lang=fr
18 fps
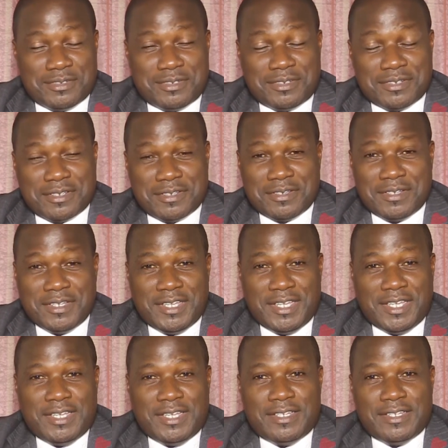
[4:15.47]
Donc, euh,
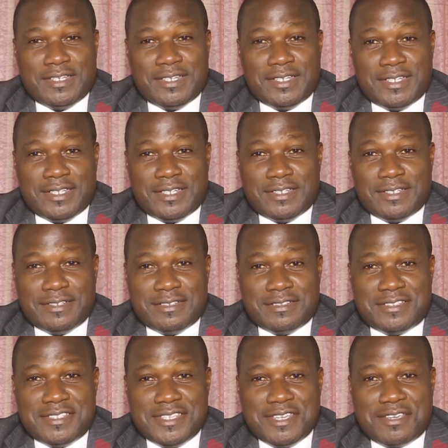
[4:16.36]
euh,
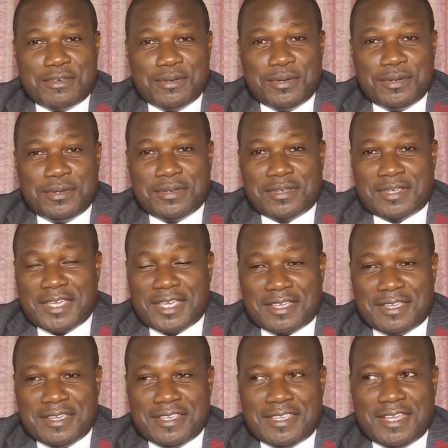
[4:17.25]
dire que
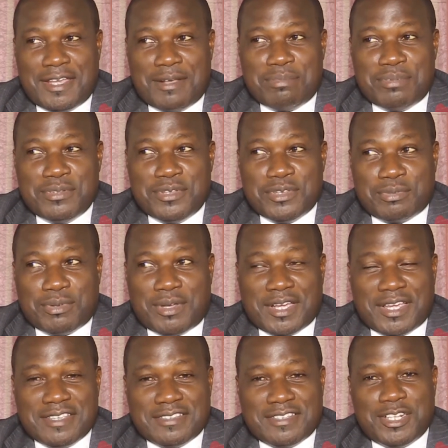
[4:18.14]
quelqu'un qui a plus de
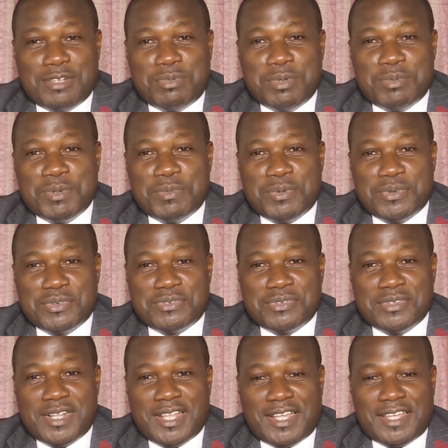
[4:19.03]
75 ans ne peut plus
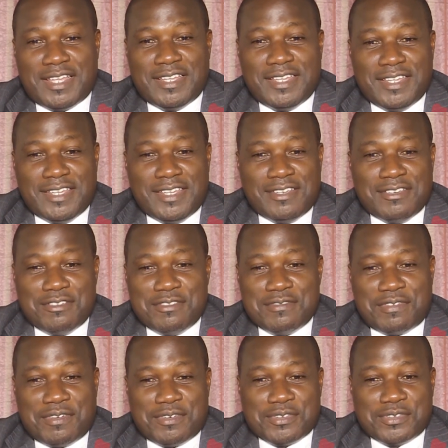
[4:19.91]
postuler à
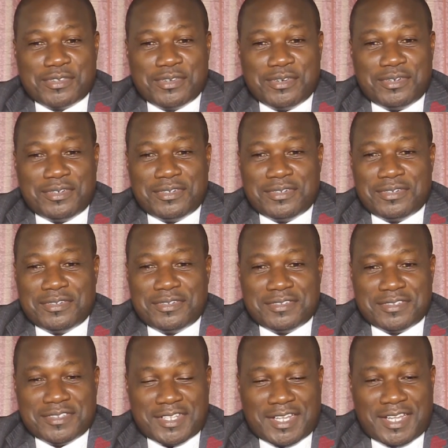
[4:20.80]
une
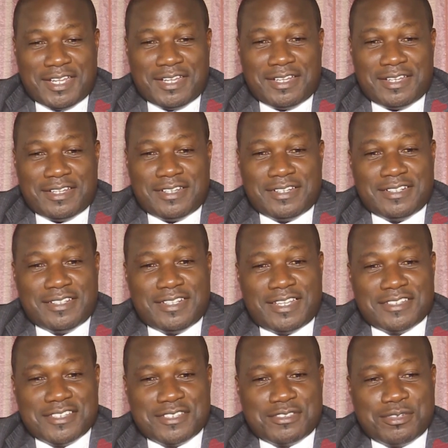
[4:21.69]
fonction dans
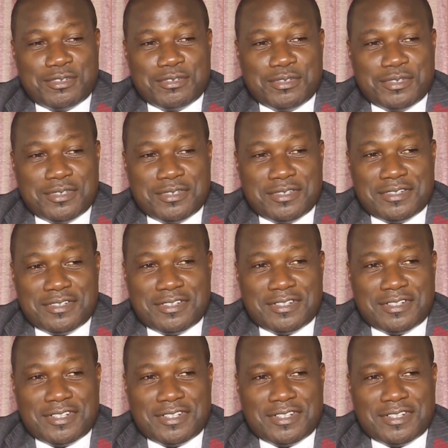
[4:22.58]
la gestion de,